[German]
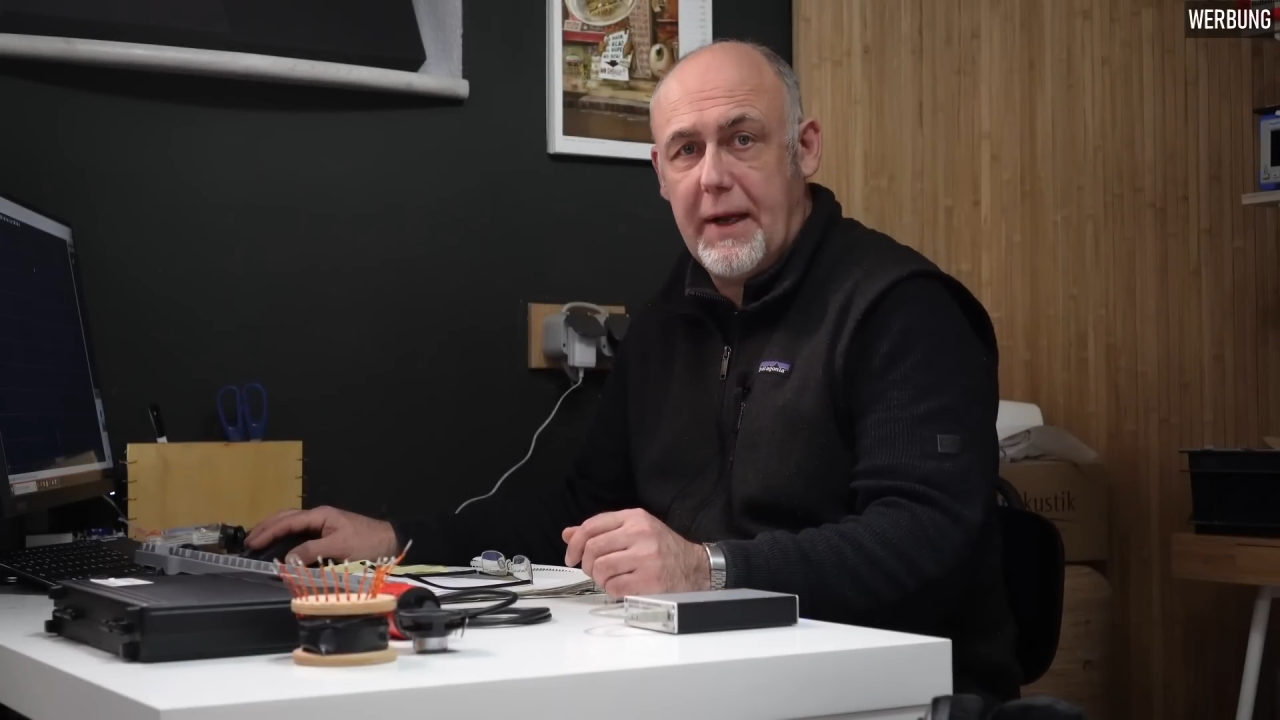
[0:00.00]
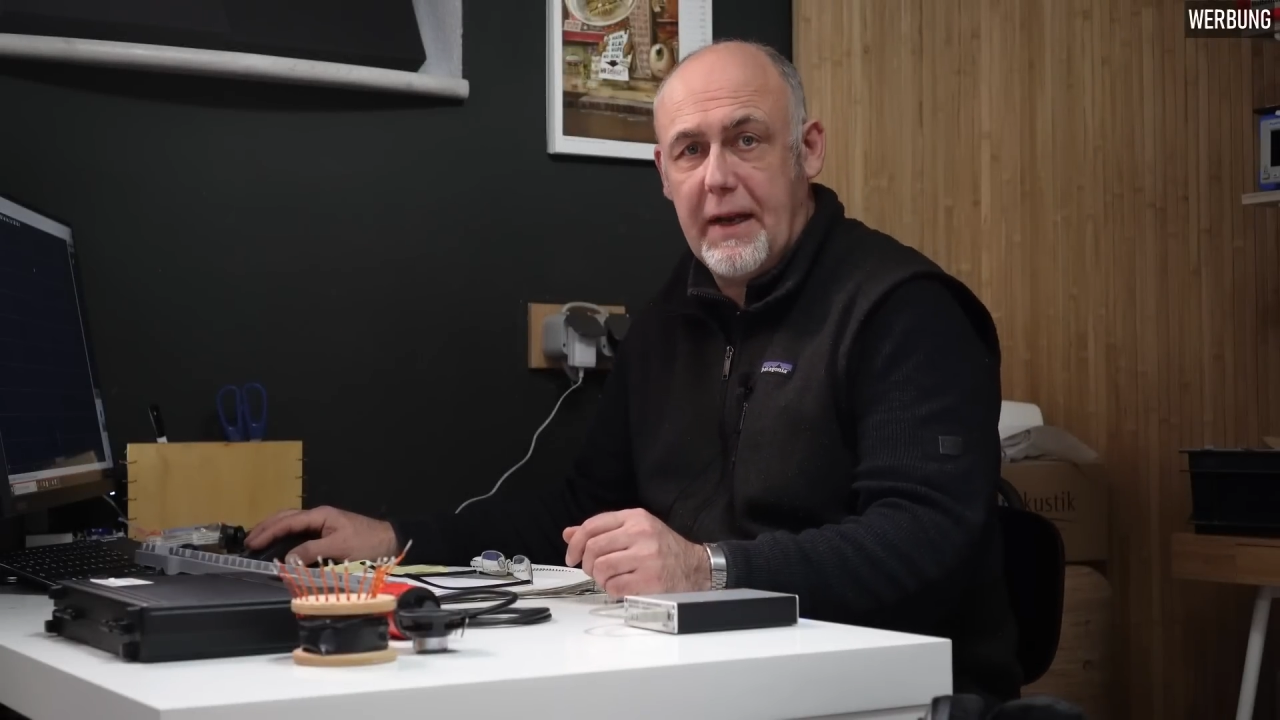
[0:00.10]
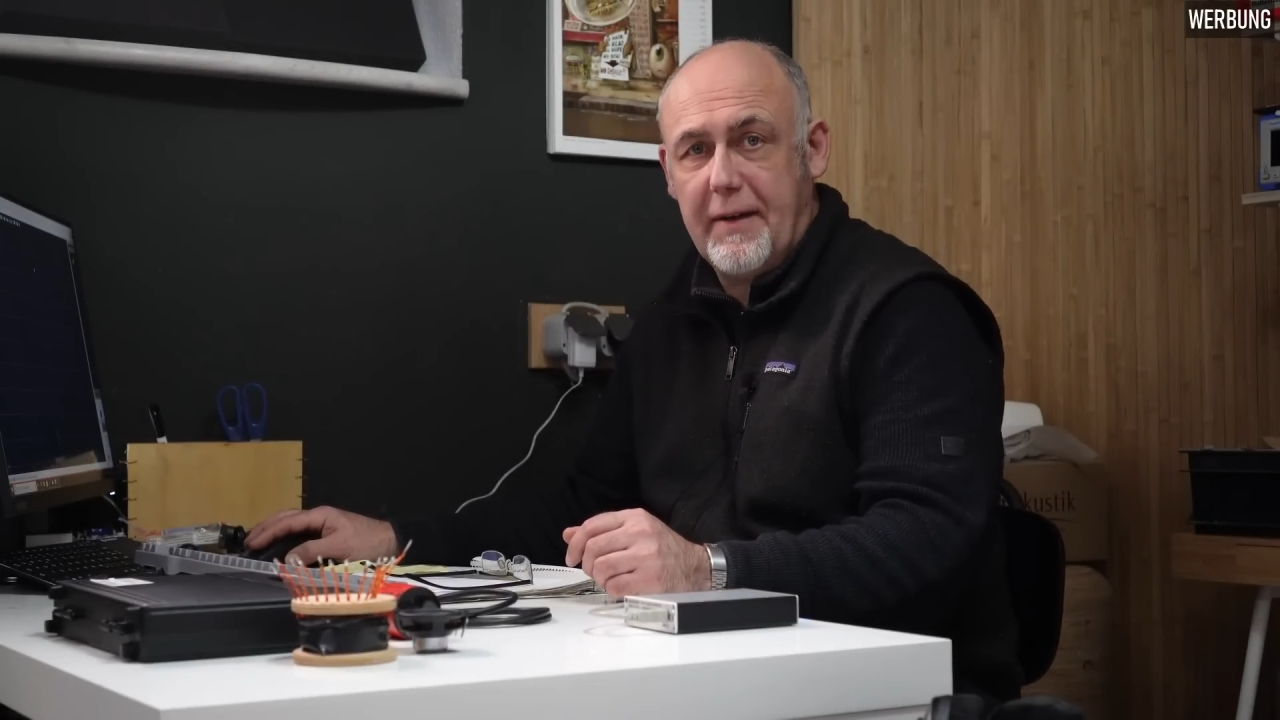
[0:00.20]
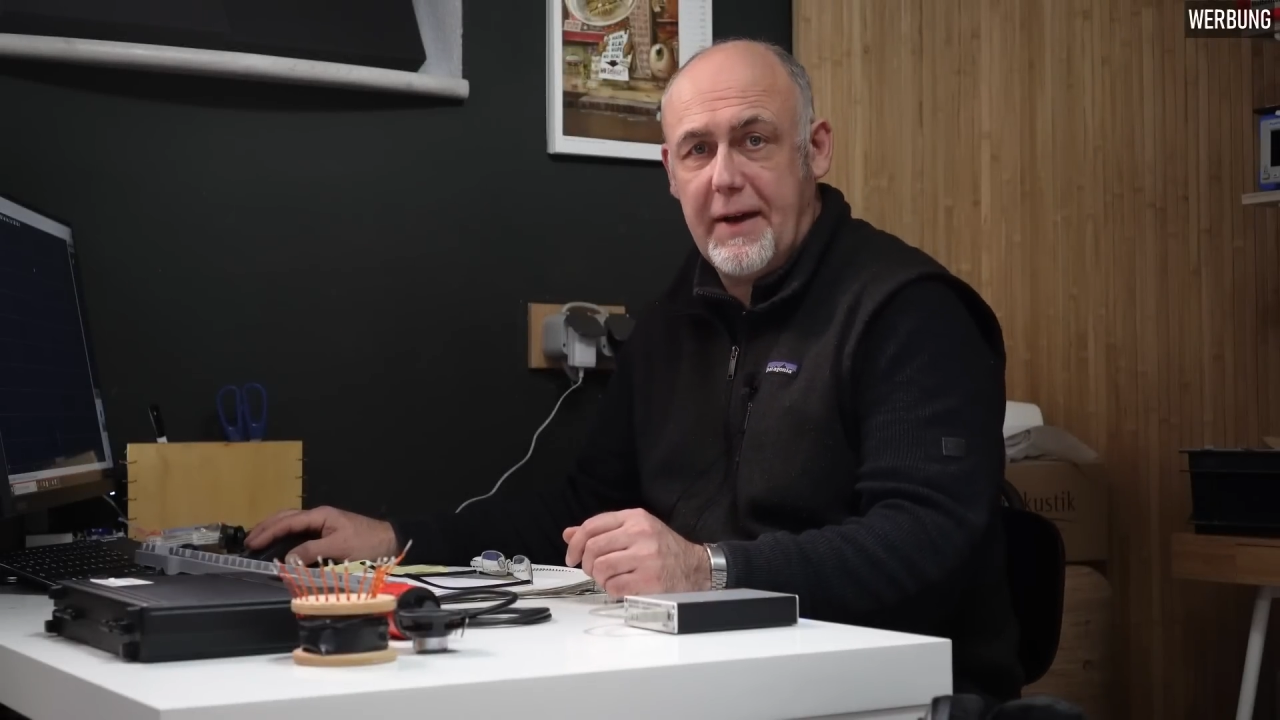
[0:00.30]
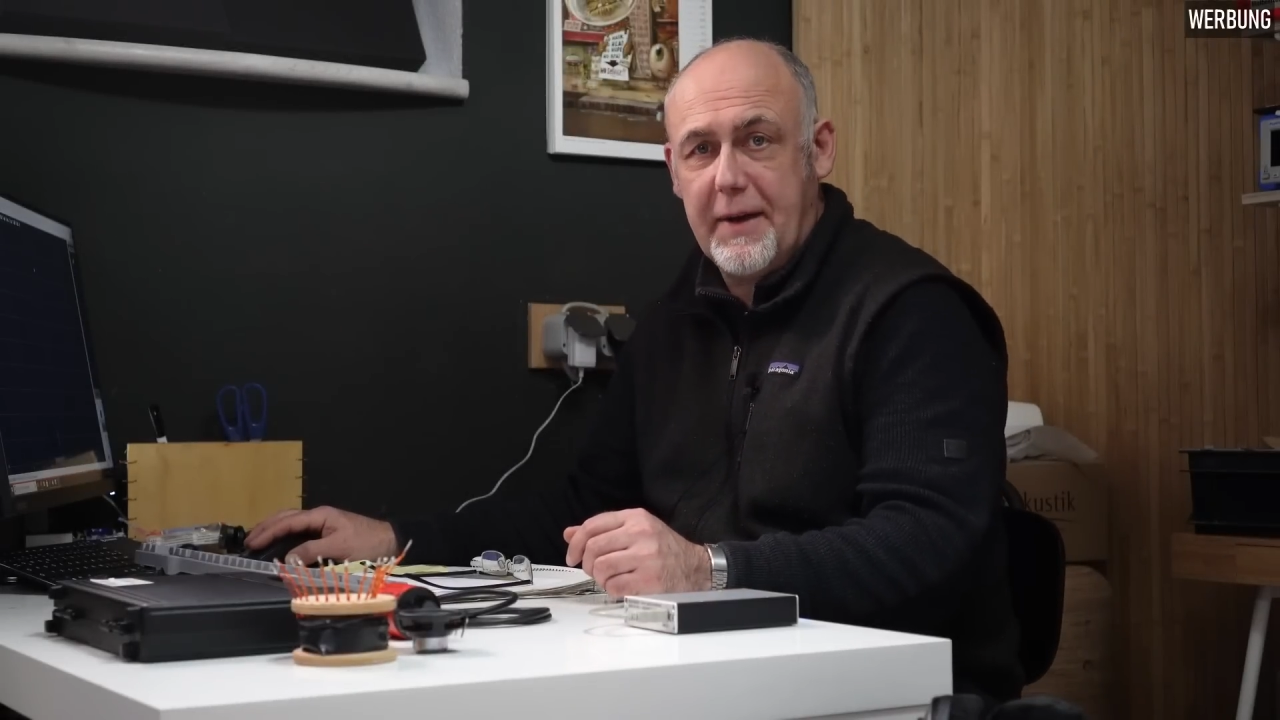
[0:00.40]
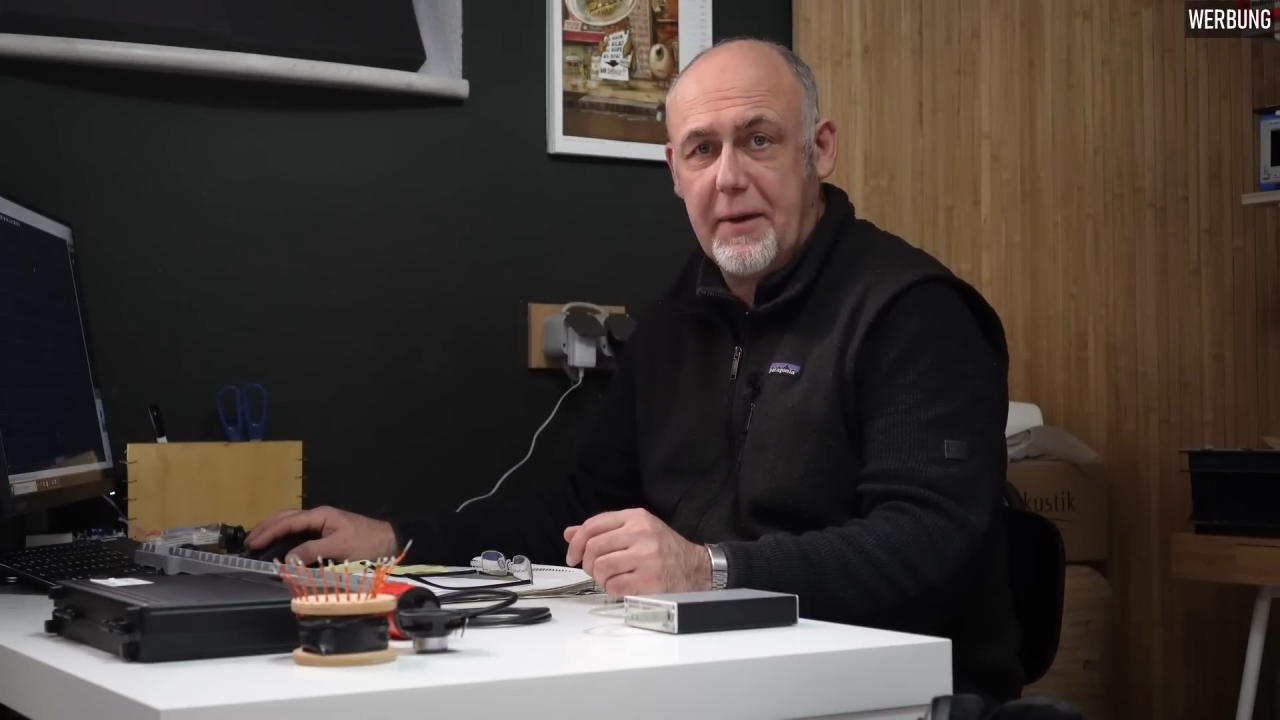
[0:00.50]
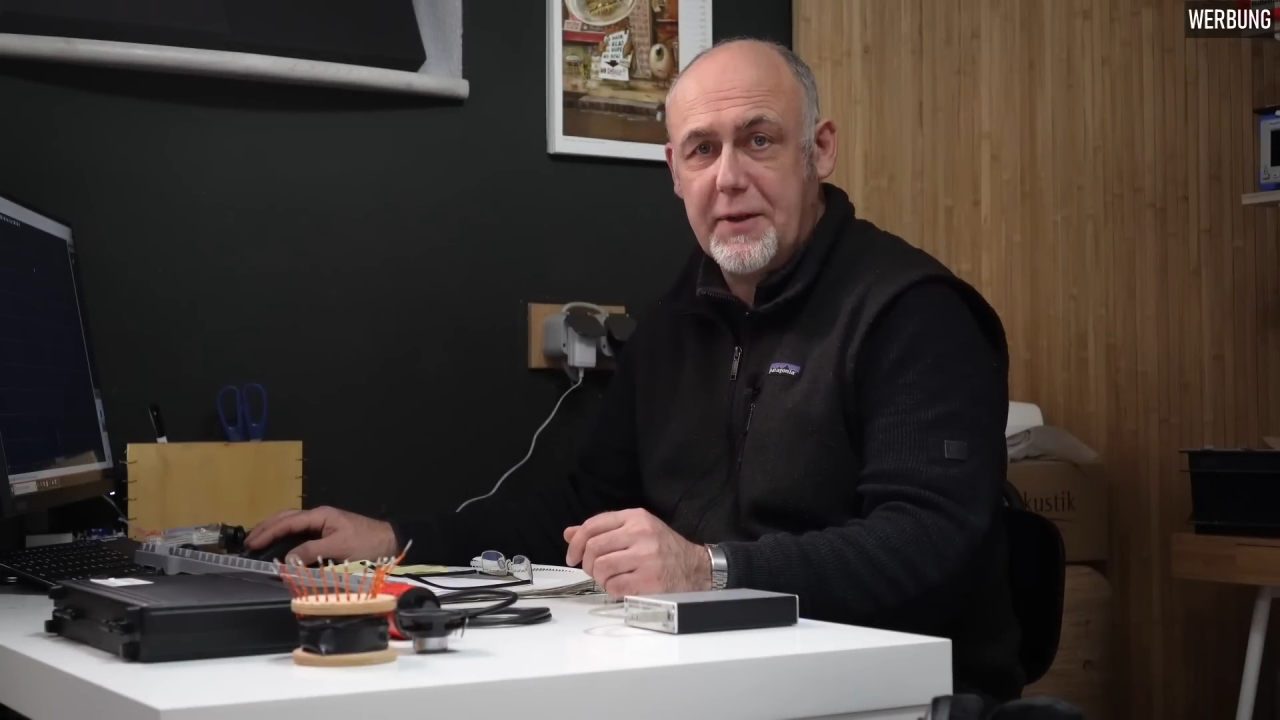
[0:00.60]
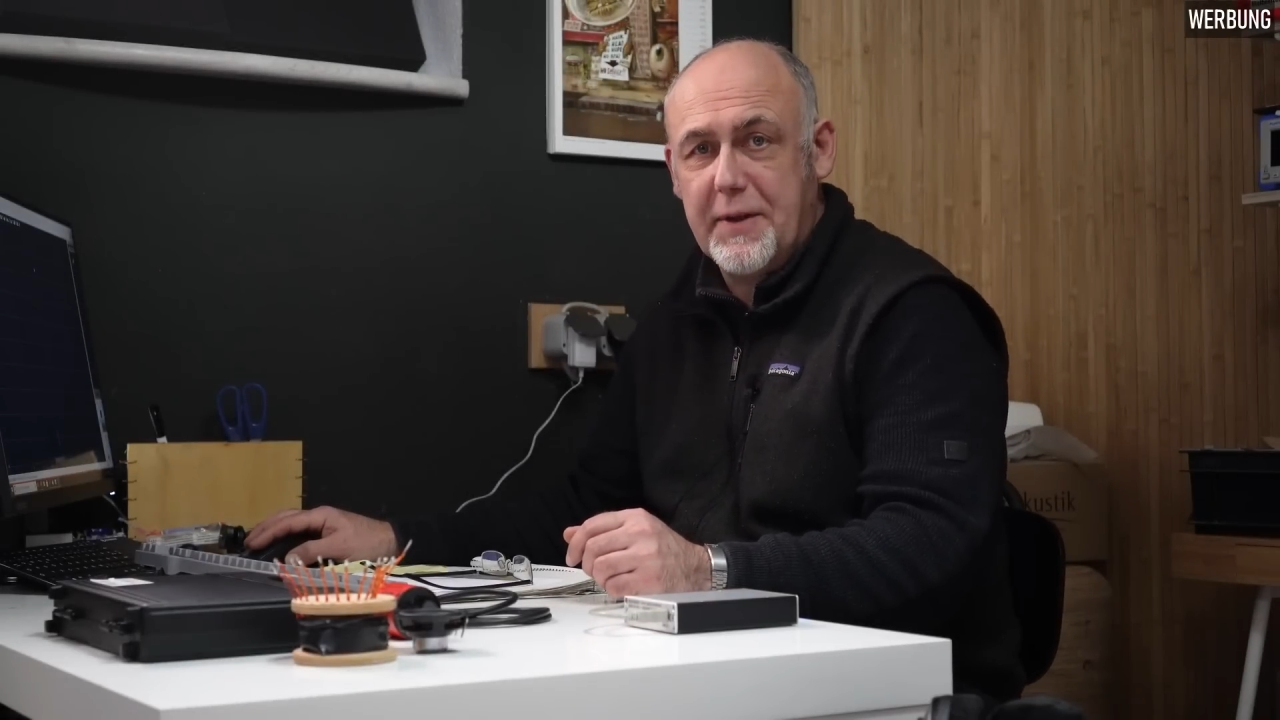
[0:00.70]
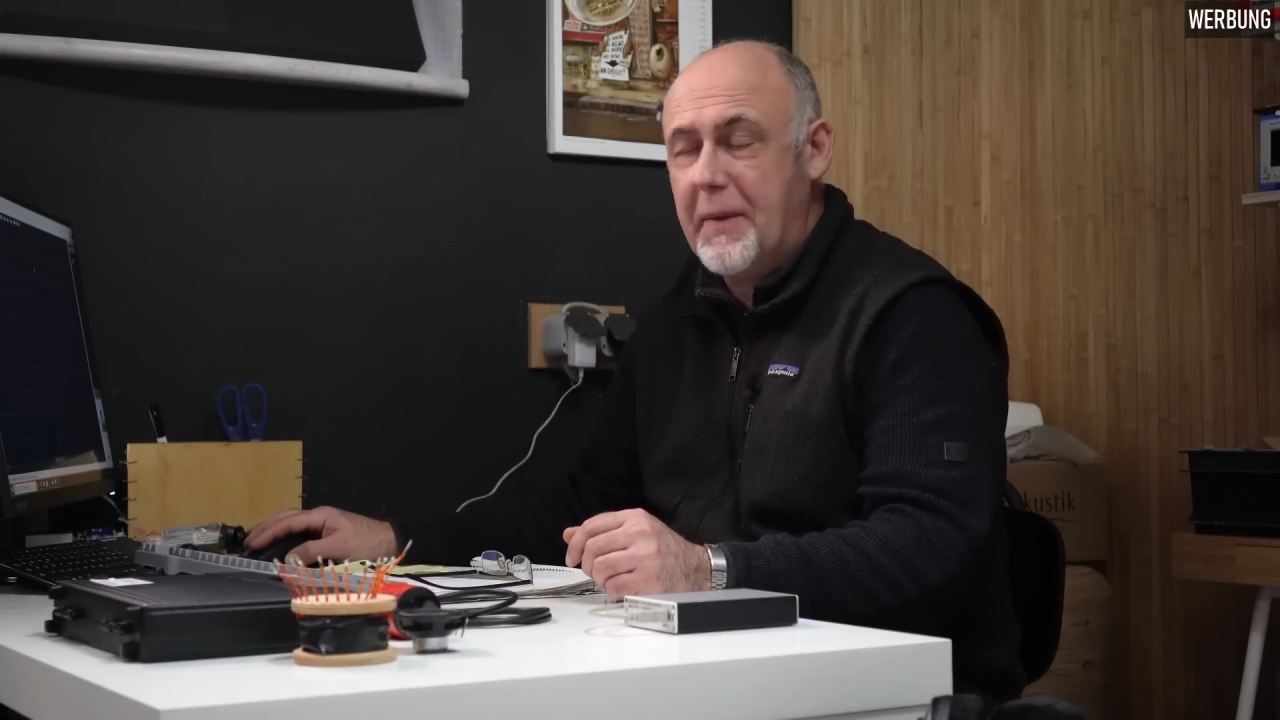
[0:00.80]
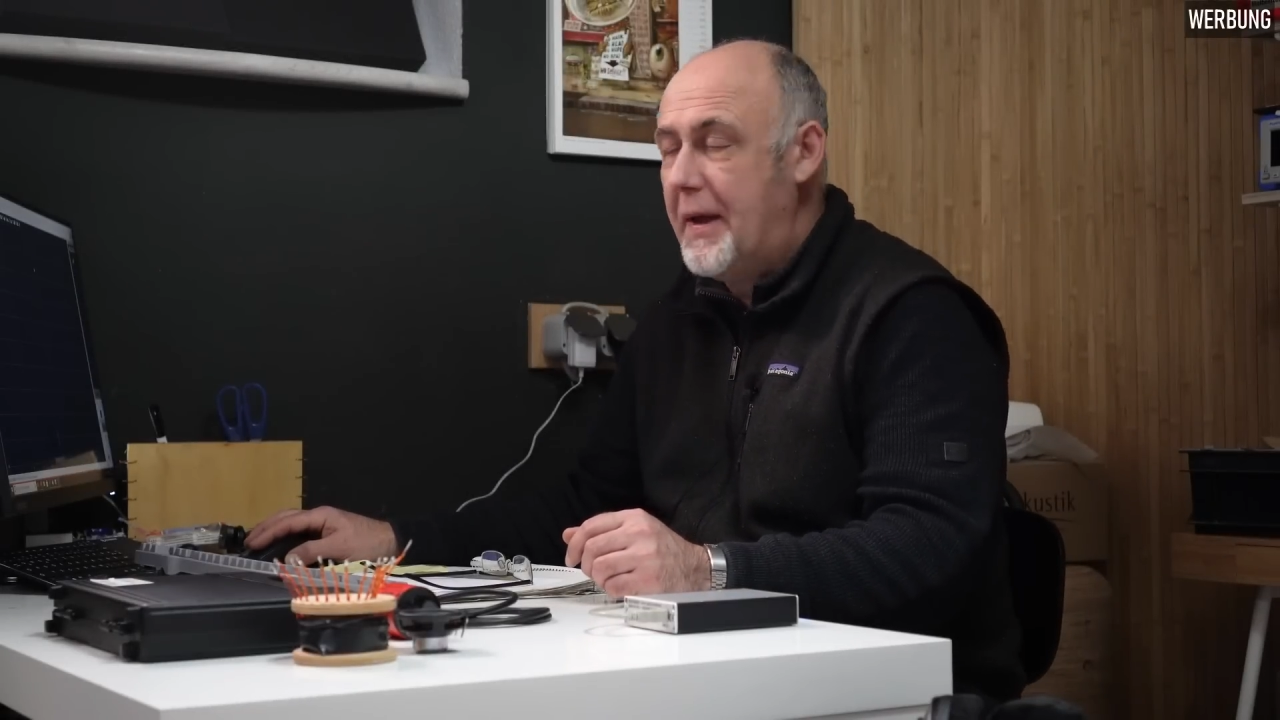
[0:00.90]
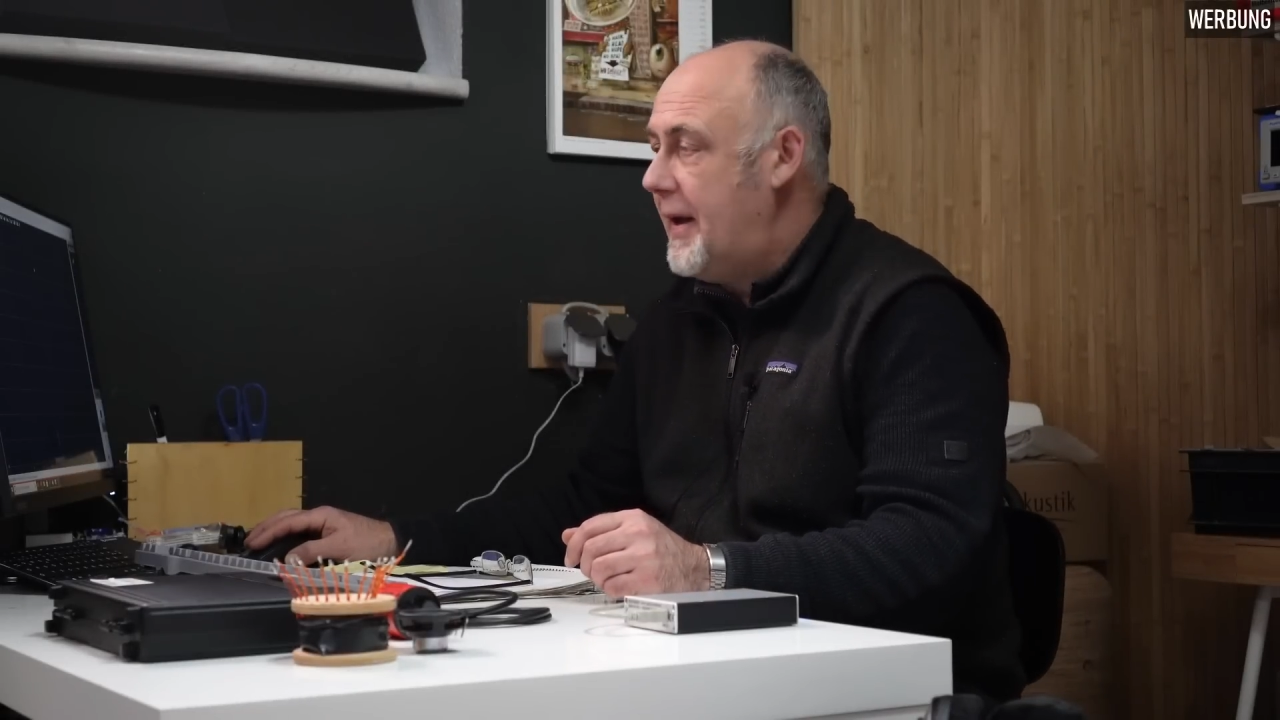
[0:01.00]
meiner Seite aus.